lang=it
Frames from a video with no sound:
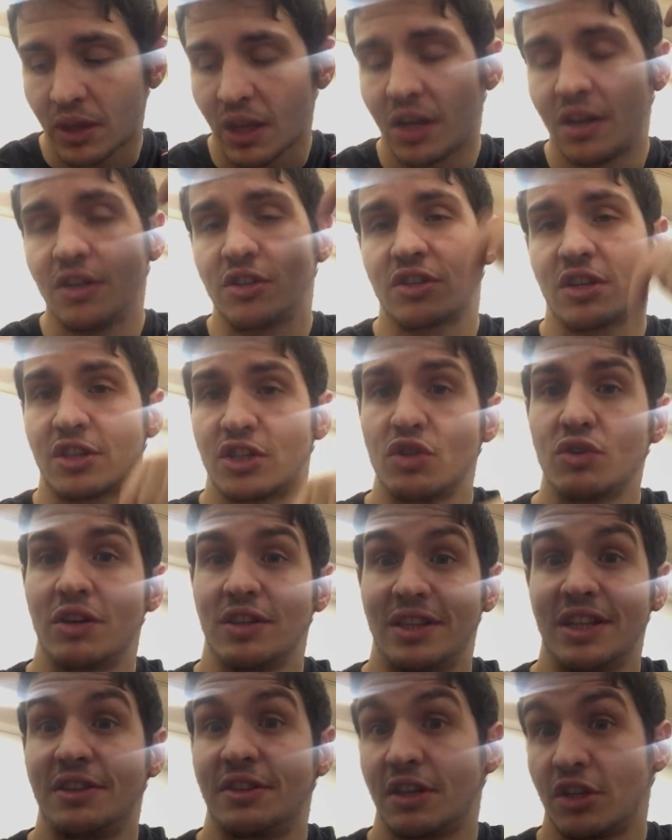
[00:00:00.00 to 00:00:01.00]
l'inserzione
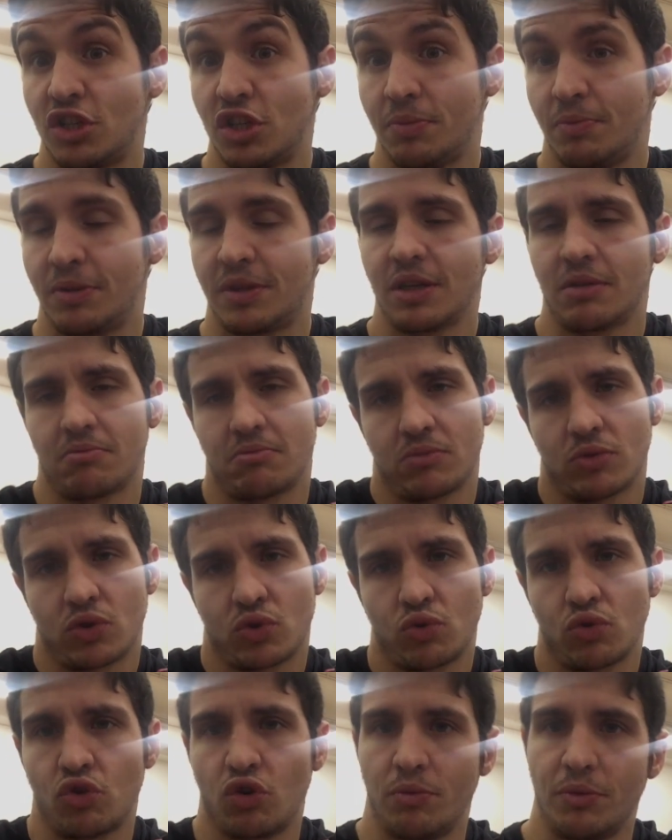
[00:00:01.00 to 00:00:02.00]
del tricipite
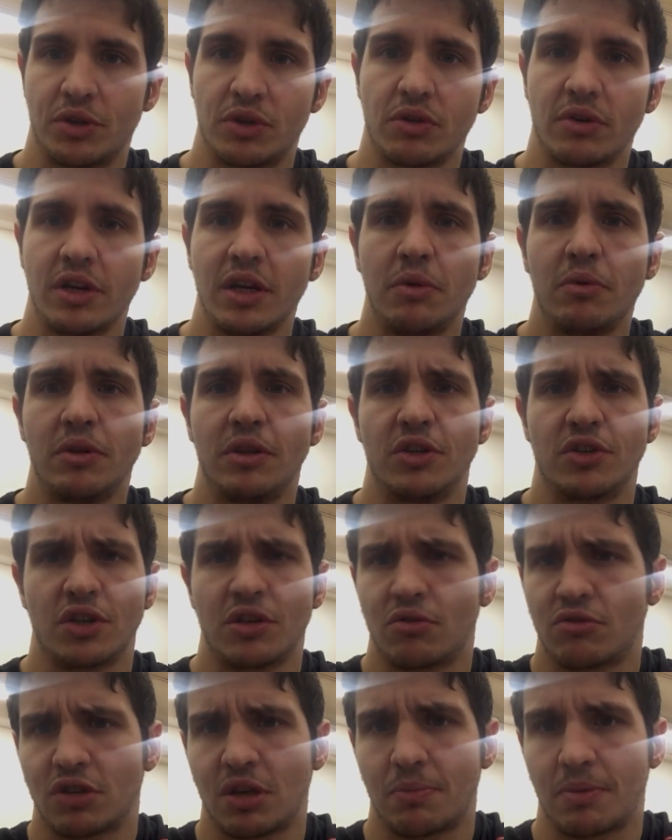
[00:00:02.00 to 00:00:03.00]
sul gomito e quindi se
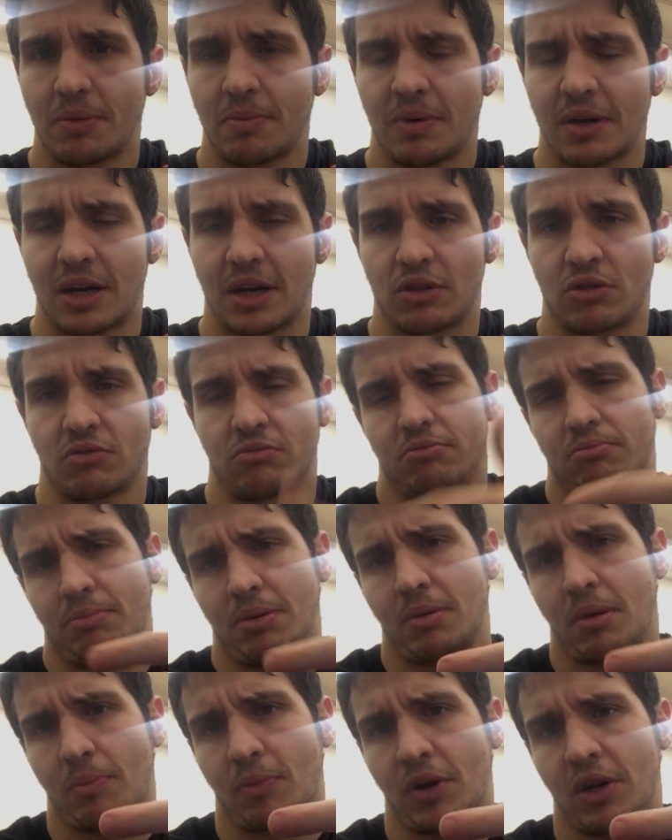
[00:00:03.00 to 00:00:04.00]
non sei preparato
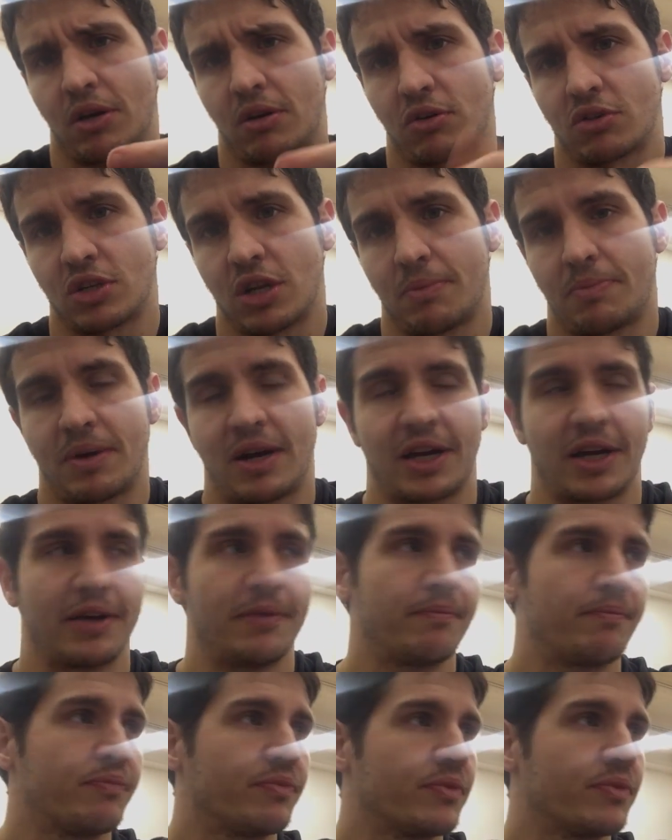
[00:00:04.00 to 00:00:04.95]
prima o poi le cose le paghi.